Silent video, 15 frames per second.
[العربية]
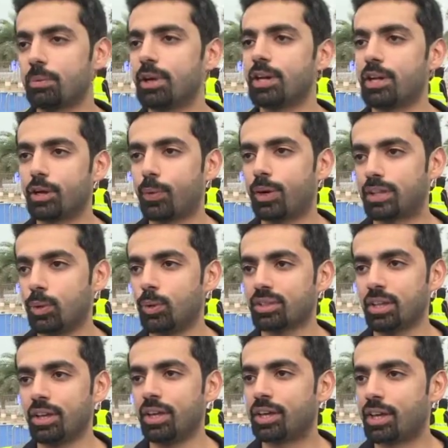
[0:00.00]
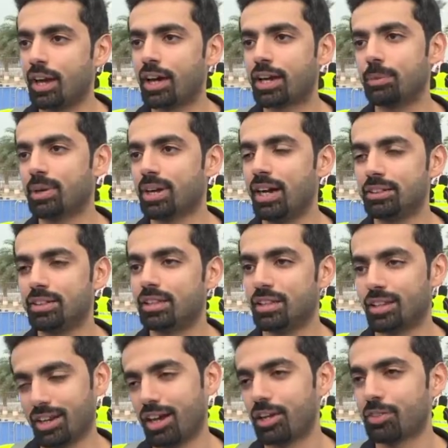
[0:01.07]
بنك الكويت الوطني كاكبر حدث
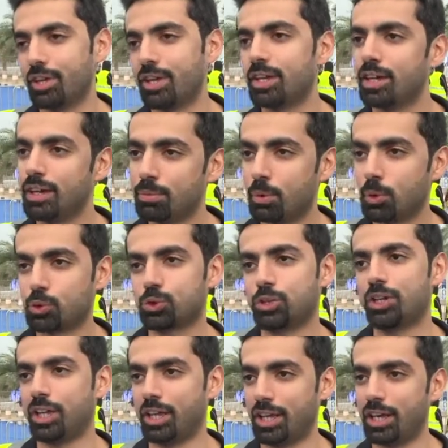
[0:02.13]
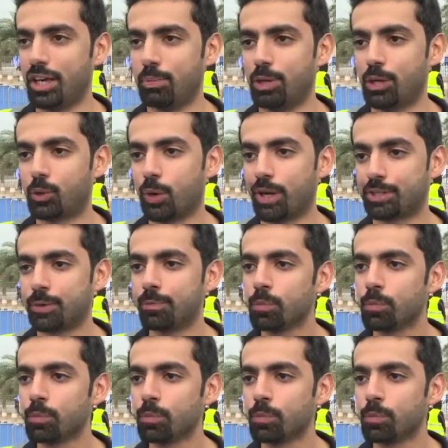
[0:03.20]
رياضي موجود هنا آه، بالكويت،